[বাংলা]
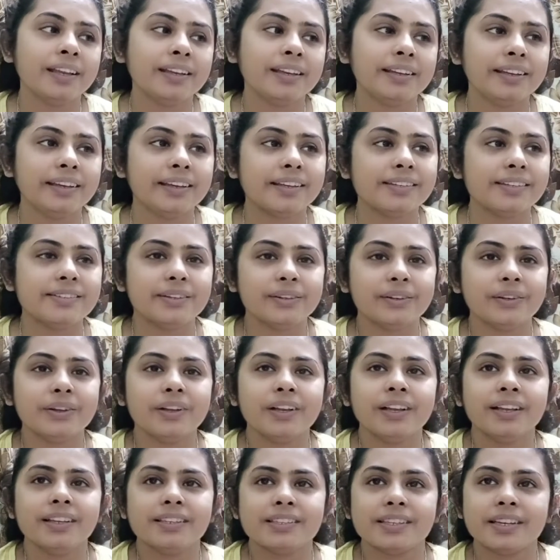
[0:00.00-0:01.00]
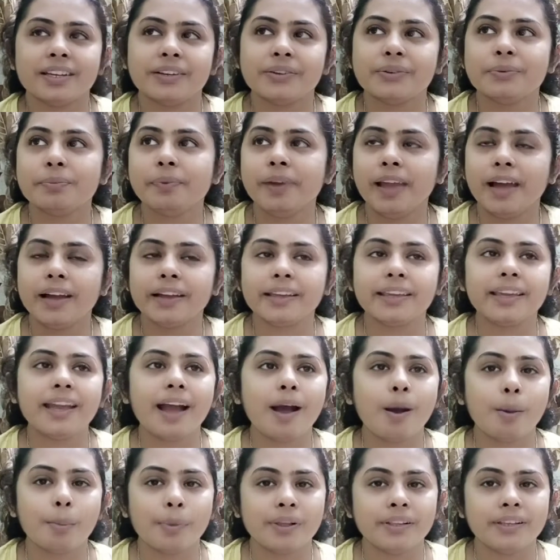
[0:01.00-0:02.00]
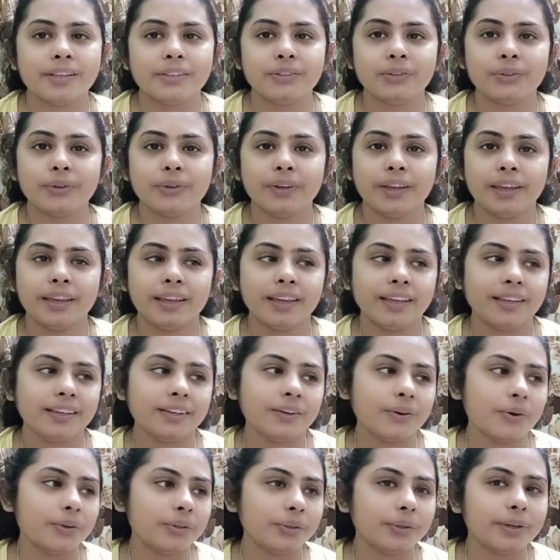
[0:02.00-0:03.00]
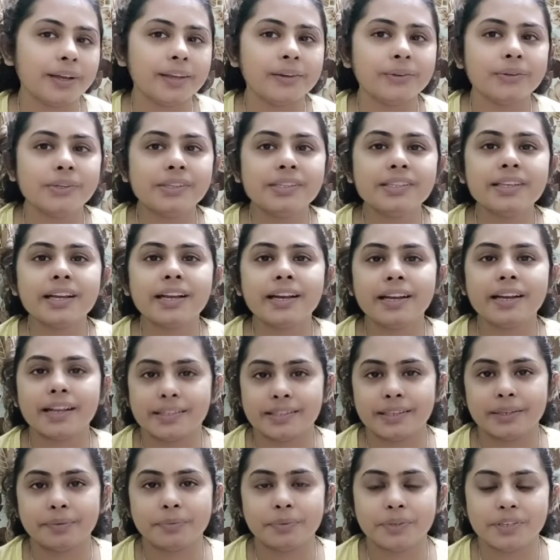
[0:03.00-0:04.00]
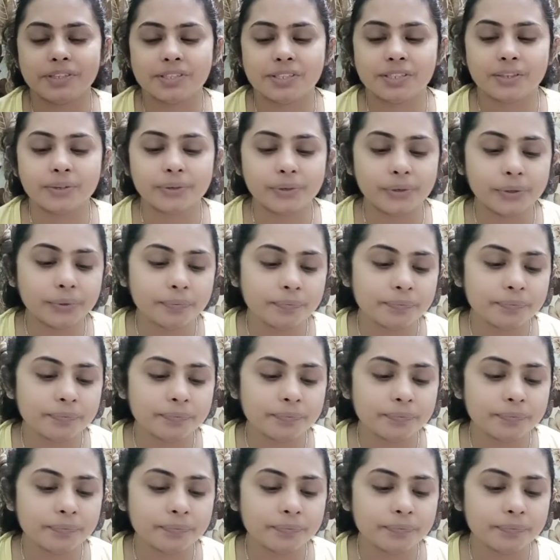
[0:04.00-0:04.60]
লিখেছিল সে খুব লাকি আমাদের তো এই গতকাল হয়েছে আর আজকে বৃষ্টি হলো